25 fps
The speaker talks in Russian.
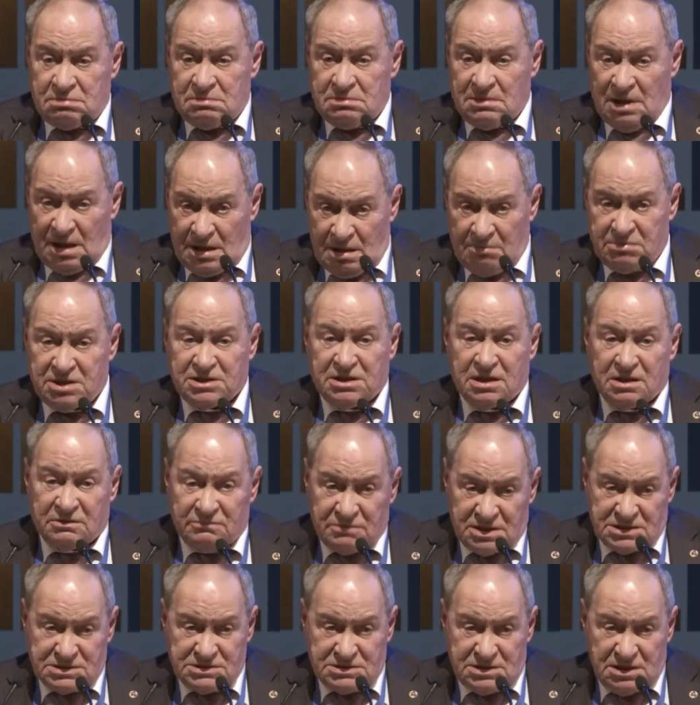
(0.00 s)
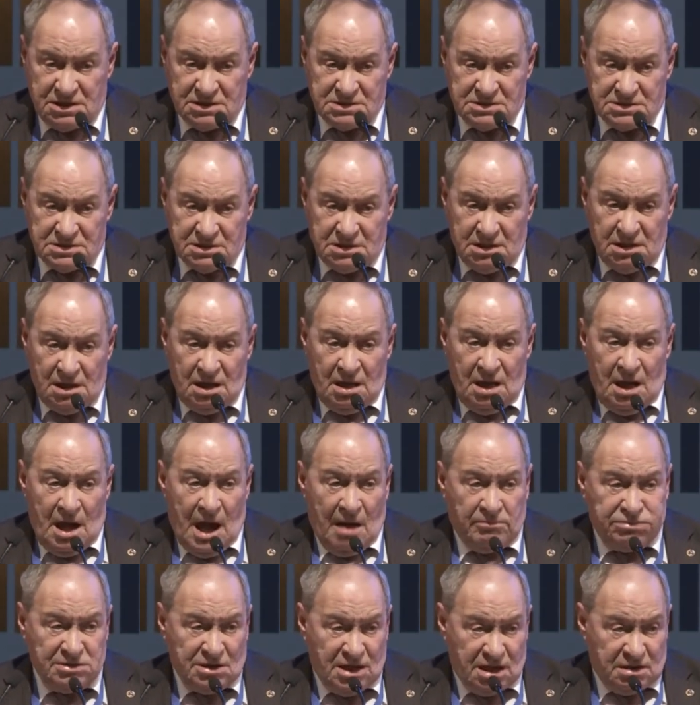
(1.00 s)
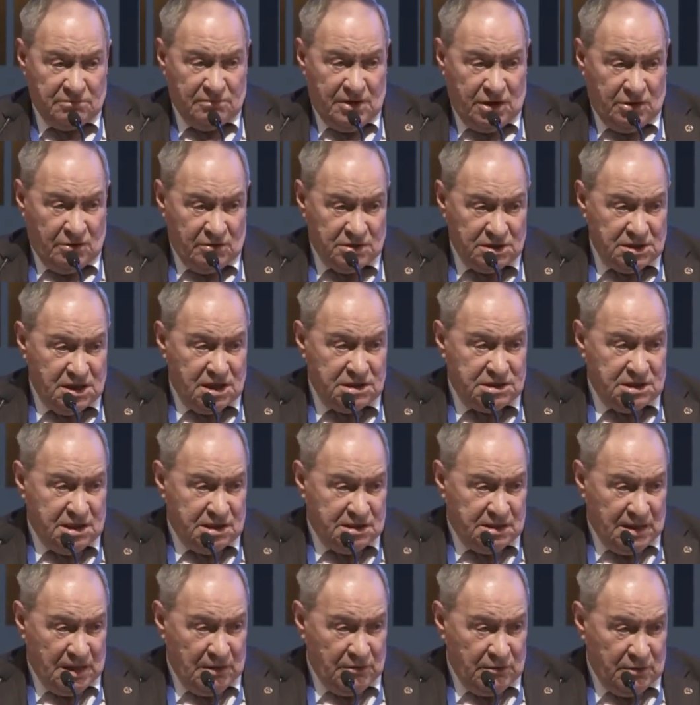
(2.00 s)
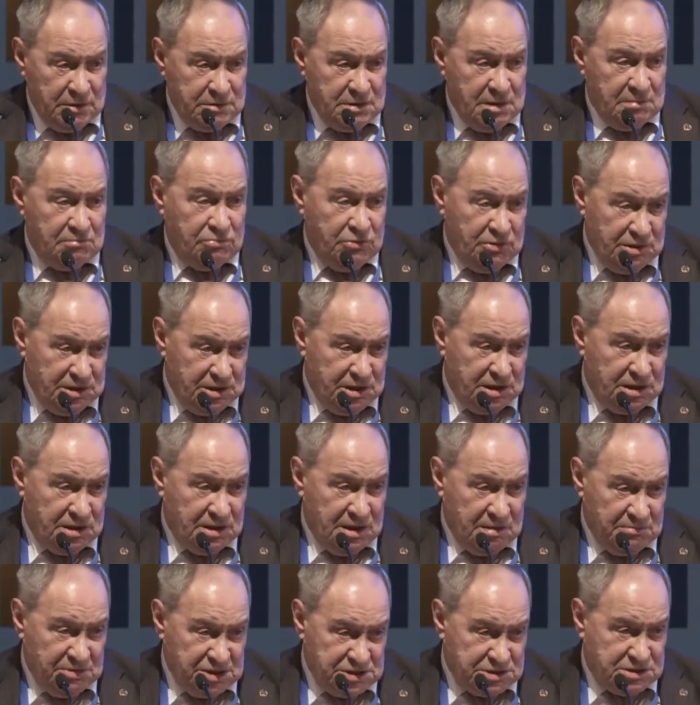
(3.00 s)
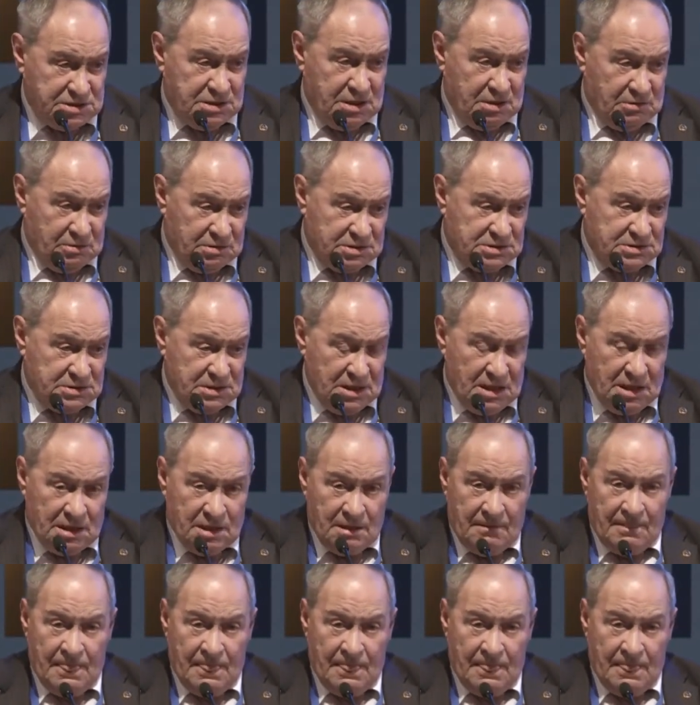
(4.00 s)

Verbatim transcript: Должны быть инвестиции, оплодотворенные технологии, будет экономический рост. Так?